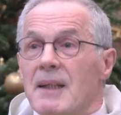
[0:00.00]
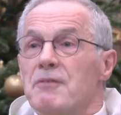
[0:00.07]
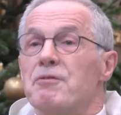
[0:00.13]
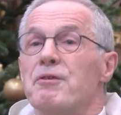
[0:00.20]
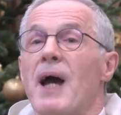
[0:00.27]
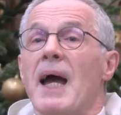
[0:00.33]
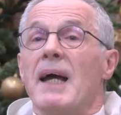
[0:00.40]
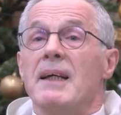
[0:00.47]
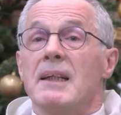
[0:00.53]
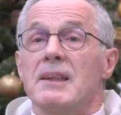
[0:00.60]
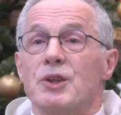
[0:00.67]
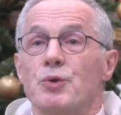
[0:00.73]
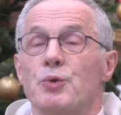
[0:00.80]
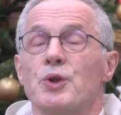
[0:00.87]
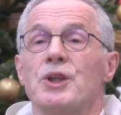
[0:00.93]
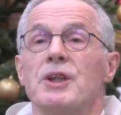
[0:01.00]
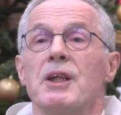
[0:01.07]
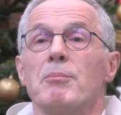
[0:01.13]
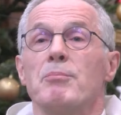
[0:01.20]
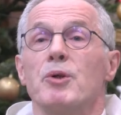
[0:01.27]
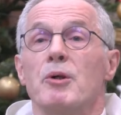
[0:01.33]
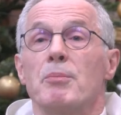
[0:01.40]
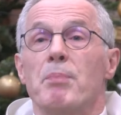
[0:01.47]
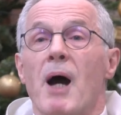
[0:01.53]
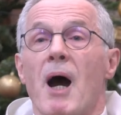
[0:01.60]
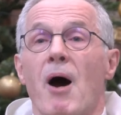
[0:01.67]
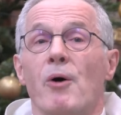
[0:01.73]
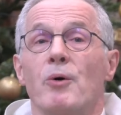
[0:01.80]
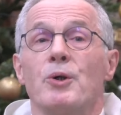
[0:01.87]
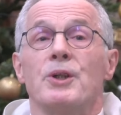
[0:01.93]
eine freie Zustimmung
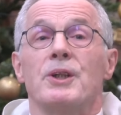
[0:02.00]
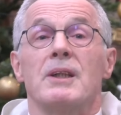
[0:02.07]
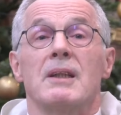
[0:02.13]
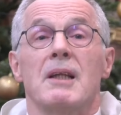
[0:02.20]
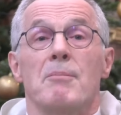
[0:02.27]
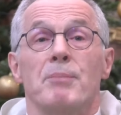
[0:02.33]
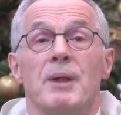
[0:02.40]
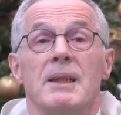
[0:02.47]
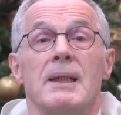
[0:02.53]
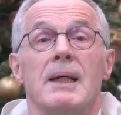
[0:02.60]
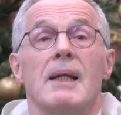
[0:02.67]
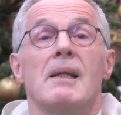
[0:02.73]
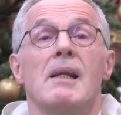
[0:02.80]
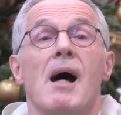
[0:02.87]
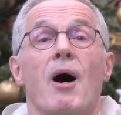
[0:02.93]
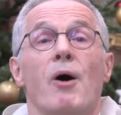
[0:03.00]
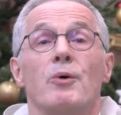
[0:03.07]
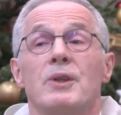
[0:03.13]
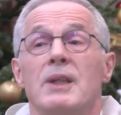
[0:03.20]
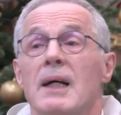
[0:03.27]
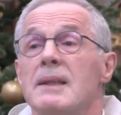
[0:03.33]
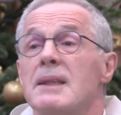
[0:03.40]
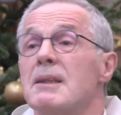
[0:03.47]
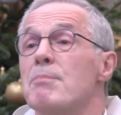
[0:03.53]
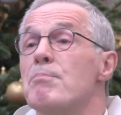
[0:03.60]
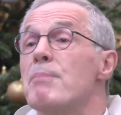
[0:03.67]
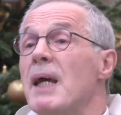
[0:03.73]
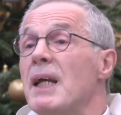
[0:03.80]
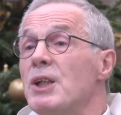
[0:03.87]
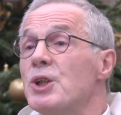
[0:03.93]
braucht, damit genau
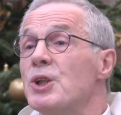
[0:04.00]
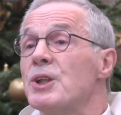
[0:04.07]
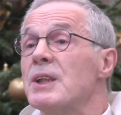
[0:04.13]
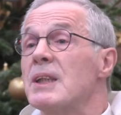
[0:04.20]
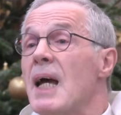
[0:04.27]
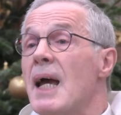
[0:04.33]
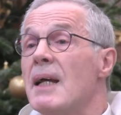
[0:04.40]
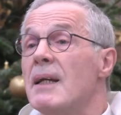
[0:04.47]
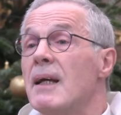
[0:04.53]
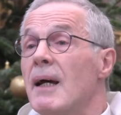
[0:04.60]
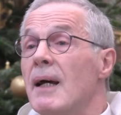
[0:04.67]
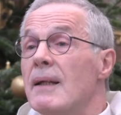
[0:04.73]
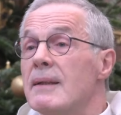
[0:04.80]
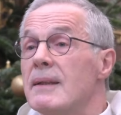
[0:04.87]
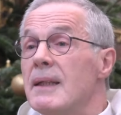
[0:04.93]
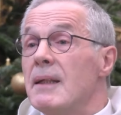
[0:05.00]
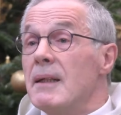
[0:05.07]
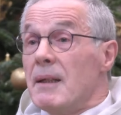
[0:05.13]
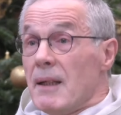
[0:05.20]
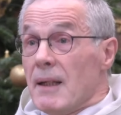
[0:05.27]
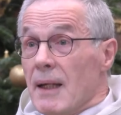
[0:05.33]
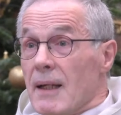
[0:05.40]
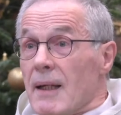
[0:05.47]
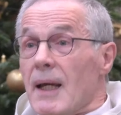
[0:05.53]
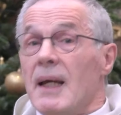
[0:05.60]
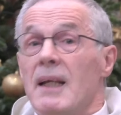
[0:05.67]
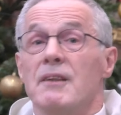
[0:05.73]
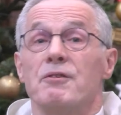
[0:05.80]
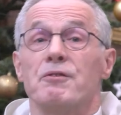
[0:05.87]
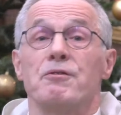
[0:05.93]
das Menschsein, die
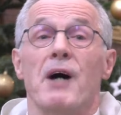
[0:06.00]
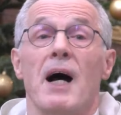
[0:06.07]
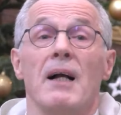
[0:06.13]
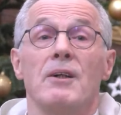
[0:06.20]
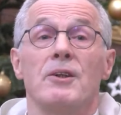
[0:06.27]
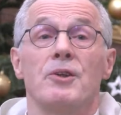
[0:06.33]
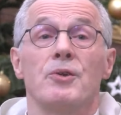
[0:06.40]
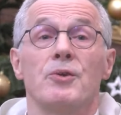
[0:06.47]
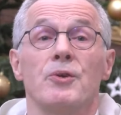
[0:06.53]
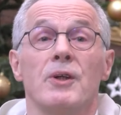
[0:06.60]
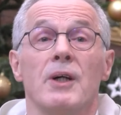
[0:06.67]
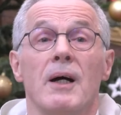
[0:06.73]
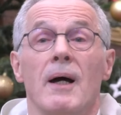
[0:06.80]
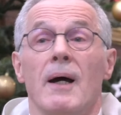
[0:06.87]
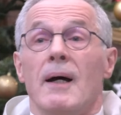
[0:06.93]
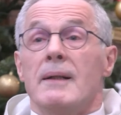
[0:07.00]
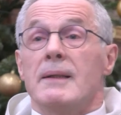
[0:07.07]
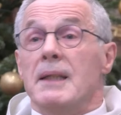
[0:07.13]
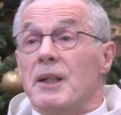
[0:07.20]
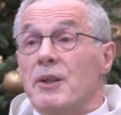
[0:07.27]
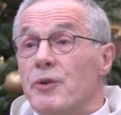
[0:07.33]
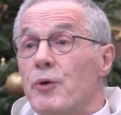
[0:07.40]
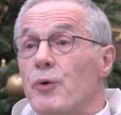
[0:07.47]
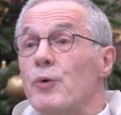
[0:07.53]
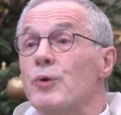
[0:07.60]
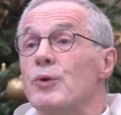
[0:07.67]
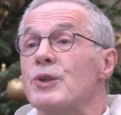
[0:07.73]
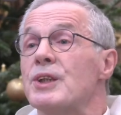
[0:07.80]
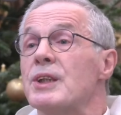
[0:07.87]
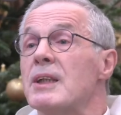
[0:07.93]
Entfaltung, die
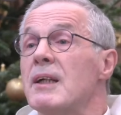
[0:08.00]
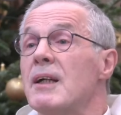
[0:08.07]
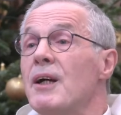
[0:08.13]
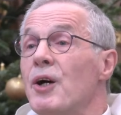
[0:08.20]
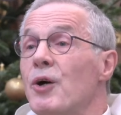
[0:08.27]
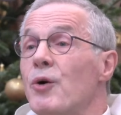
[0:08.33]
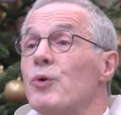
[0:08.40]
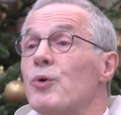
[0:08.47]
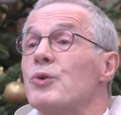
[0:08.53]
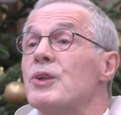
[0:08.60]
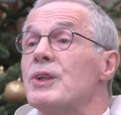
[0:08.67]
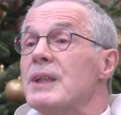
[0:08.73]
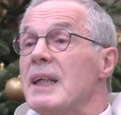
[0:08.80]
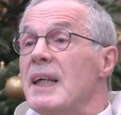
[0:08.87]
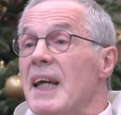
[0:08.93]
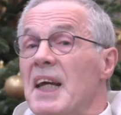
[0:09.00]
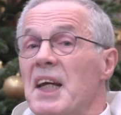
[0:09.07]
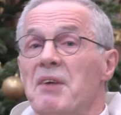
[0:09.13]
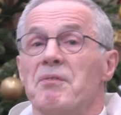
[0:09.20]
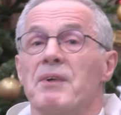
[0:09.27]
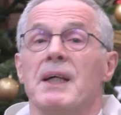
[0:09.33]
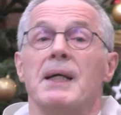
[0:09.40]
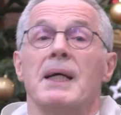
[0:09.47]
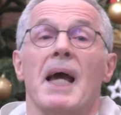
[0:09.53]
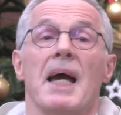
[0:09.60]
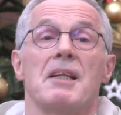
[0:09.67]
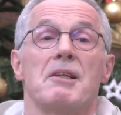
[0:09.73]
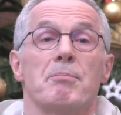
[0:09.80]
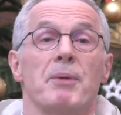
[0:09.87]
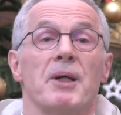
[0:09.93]
Größe und die
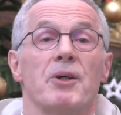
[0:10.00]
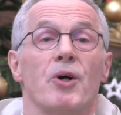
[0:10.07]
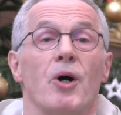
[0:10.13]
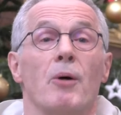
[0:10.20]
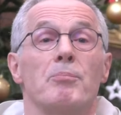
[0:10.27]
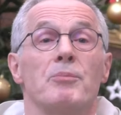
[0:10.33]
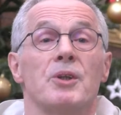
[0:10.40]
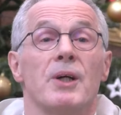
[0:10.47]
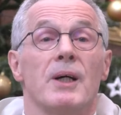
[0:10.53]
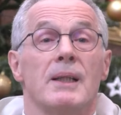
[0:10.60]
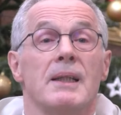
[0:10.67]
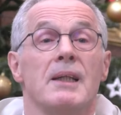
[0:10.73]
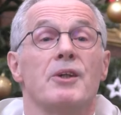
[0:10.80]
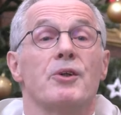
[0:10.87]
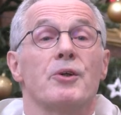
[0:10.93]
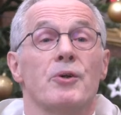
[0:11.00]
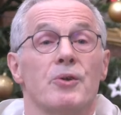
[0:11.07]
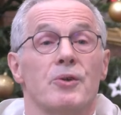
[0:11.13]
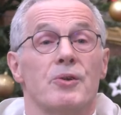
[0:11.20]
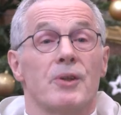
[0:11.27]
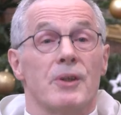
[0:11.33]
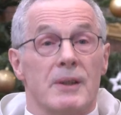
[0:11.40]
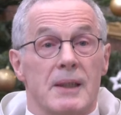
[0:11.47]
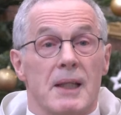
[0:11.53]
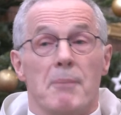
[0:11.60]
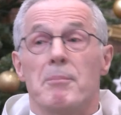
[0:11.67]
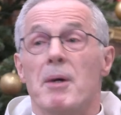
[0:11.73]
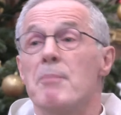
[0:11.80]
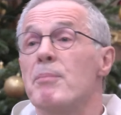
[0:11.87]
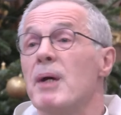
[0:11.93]
Ewigkeit bekommt, die Gott
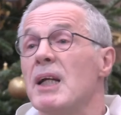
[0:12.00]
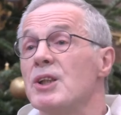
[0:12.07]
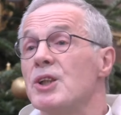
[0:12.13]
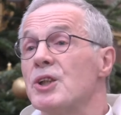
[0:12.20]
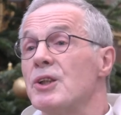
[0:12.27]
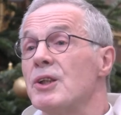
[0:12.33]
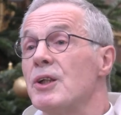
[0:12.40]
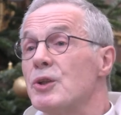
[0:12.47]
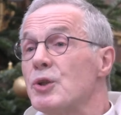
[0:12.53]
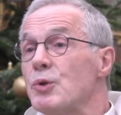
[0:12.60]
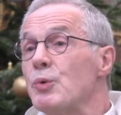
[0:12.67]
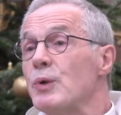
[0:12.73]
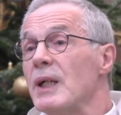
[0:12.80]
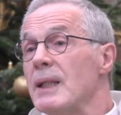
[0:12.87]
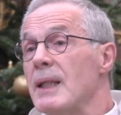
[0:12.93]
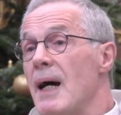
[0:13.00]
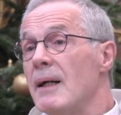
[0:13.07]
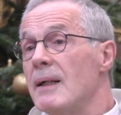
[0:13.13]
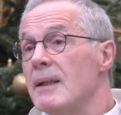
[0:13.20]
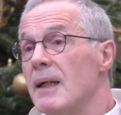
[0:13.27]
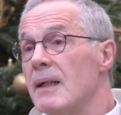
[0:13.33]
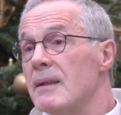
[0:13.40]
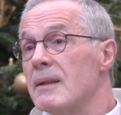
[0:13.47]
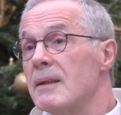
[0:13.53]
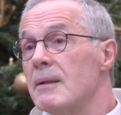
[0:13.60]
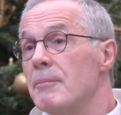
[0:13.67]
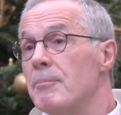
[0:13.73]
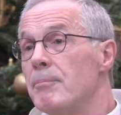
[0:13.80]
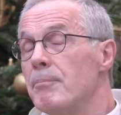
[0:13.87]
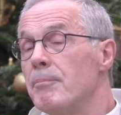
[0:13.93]
dem Menschen zugedacht
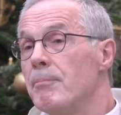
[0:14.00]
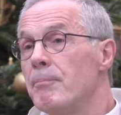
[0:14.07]
hat.